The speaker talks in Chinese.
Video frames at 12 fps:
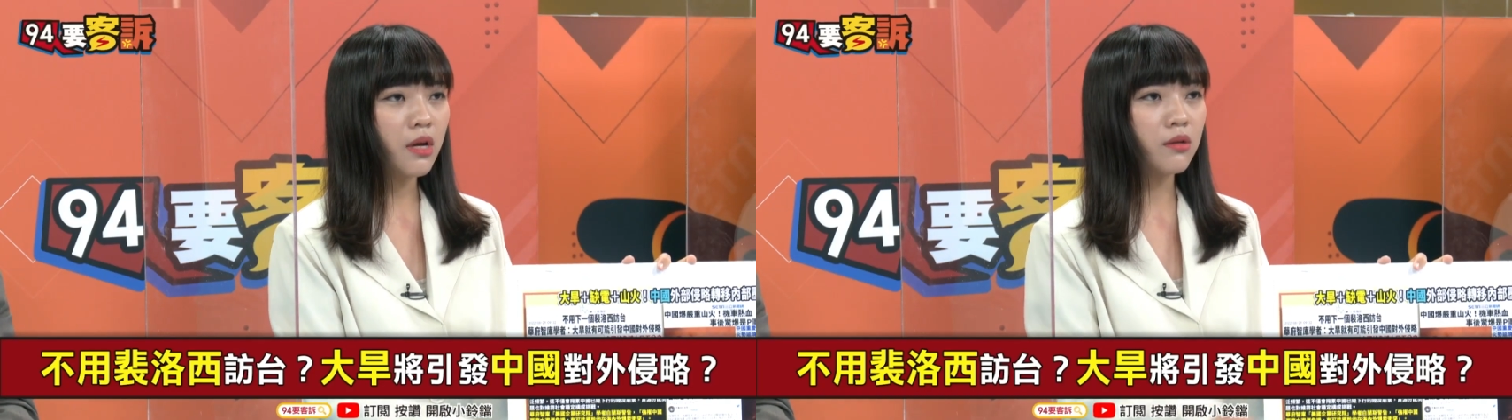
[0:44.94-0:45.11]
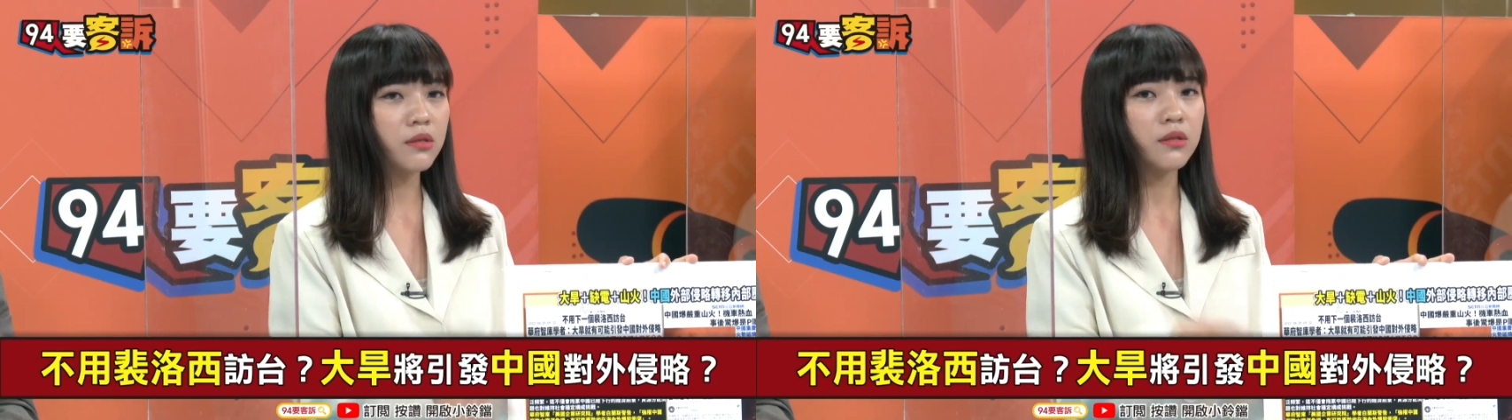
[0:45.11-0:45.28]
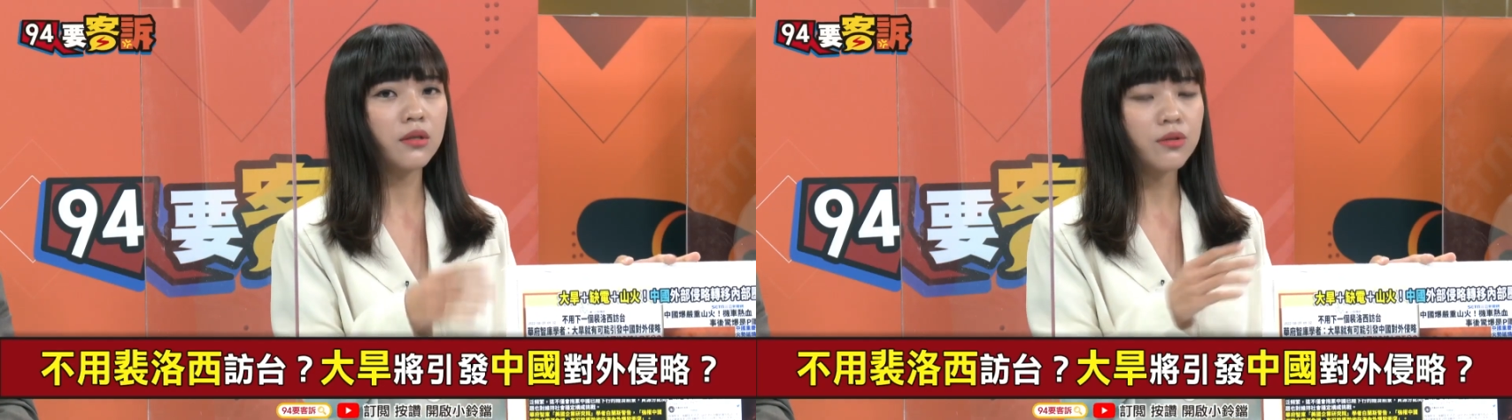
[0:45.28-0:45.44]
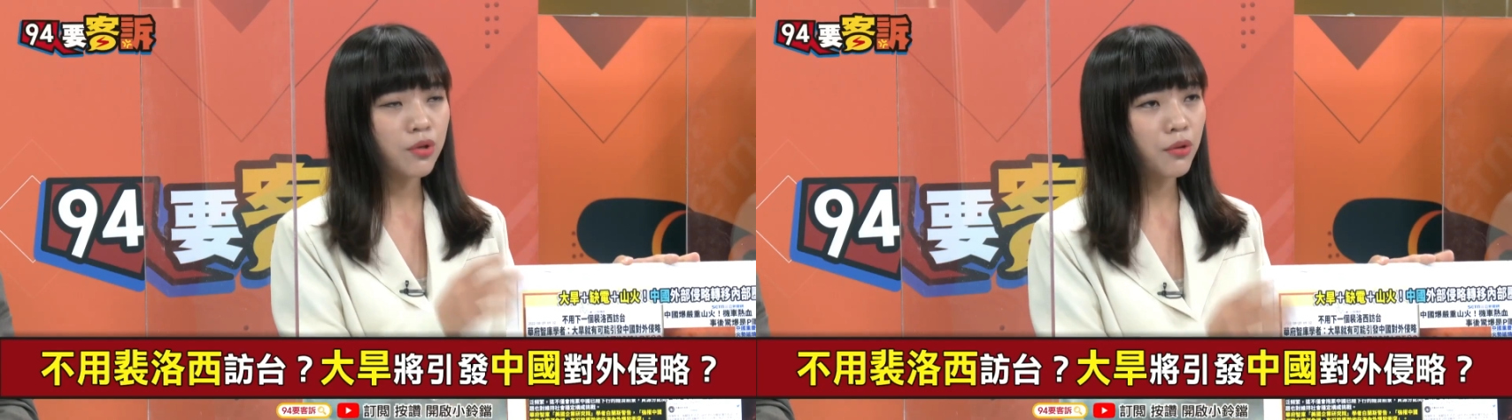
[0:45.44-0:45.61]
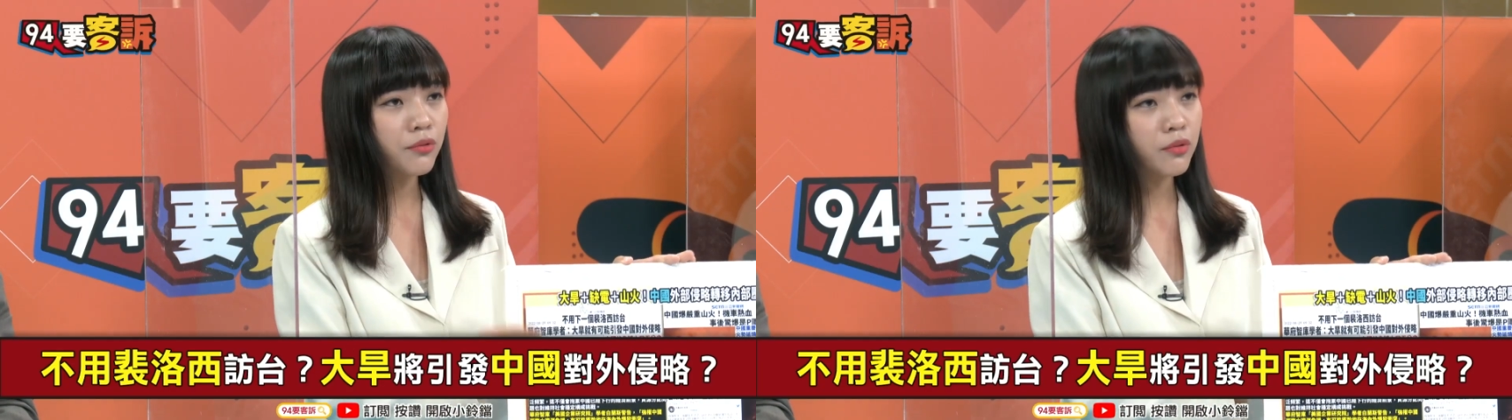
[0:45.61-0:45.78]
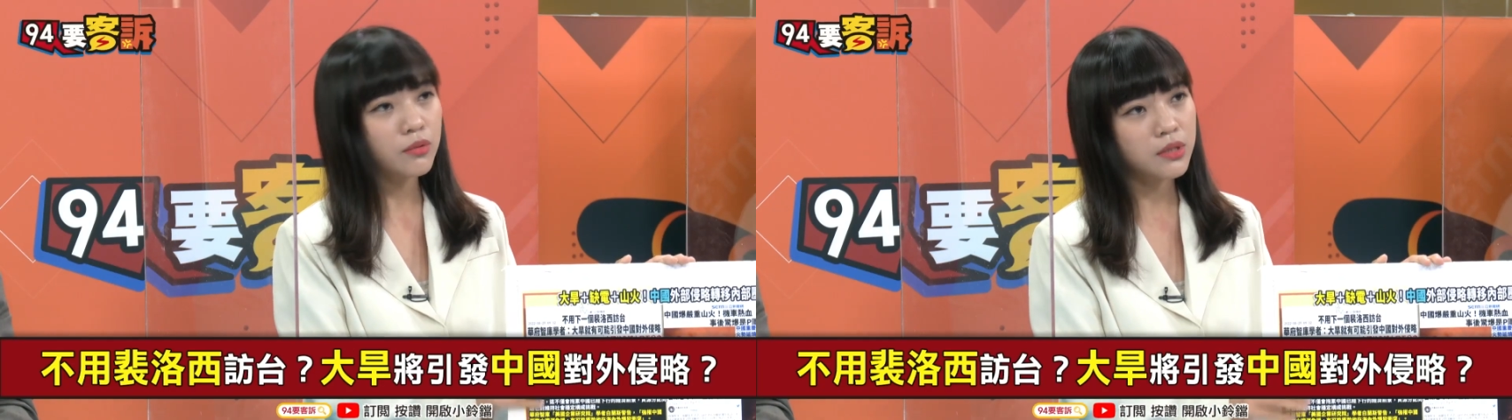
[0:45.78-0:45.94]
造成的
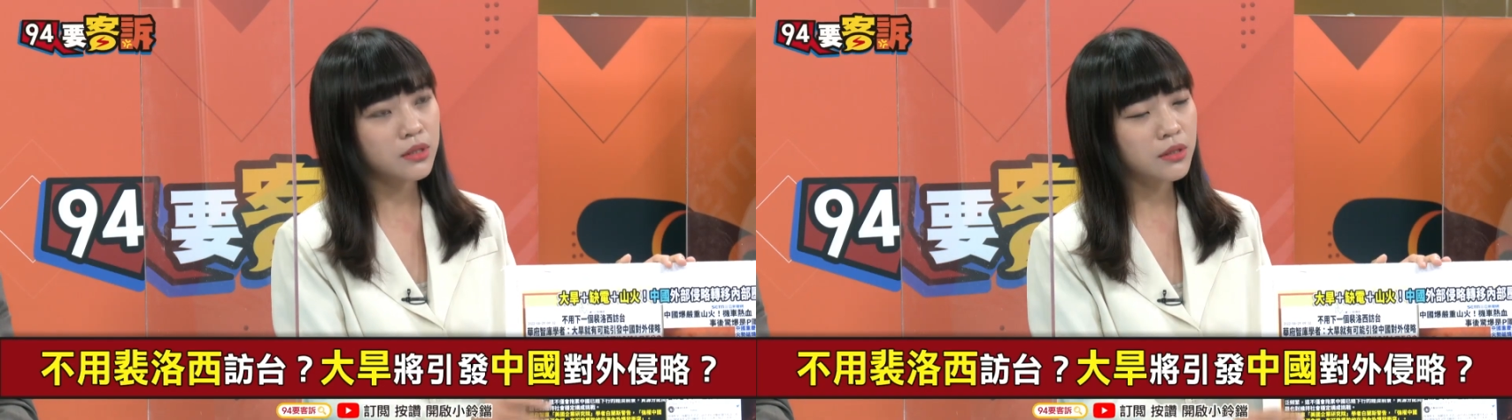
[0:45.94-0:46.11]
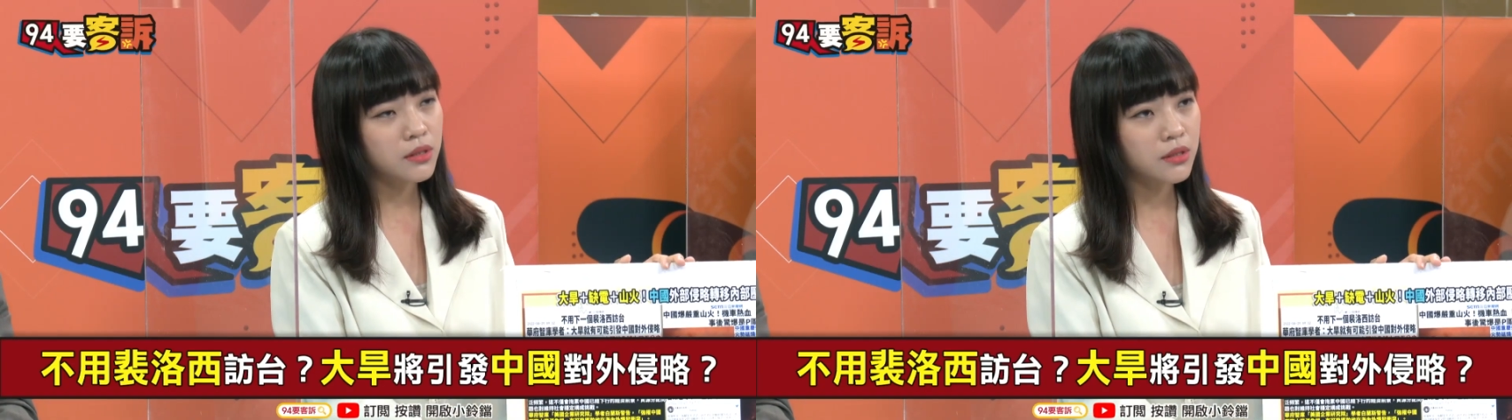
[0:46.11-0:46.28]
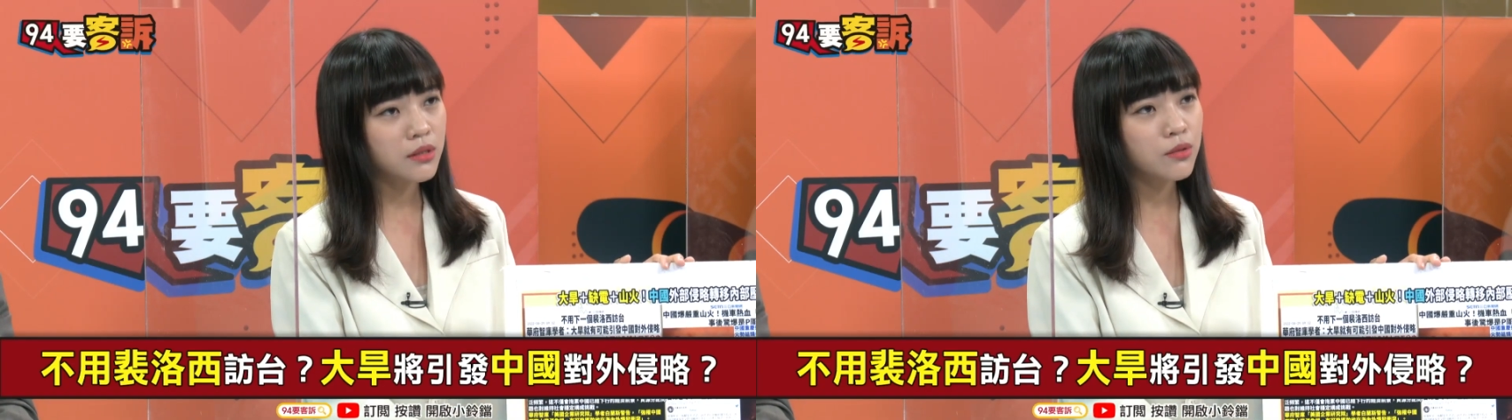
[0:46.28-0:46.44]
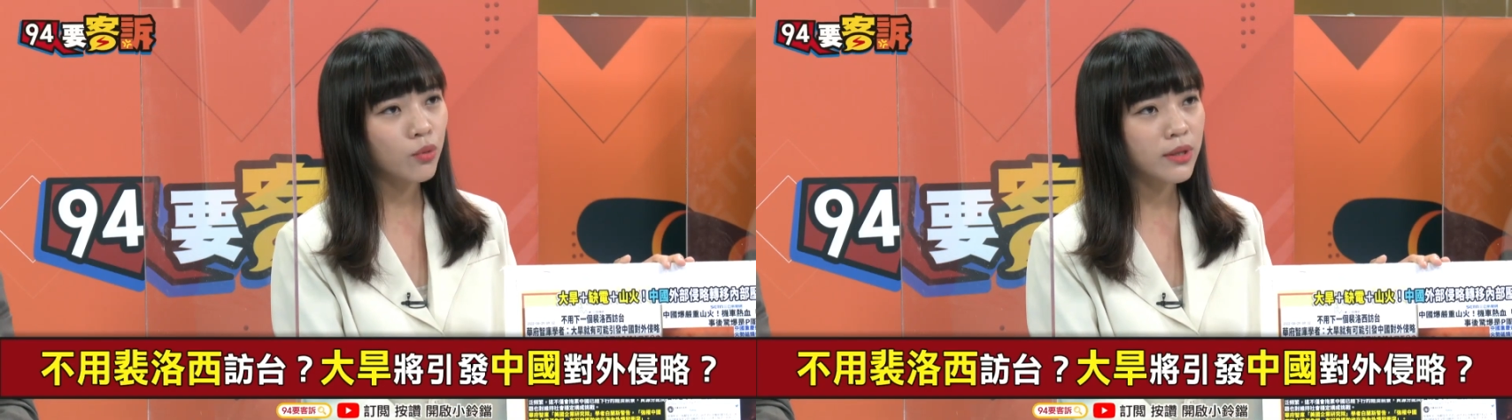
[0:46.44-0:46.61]
冲突其实是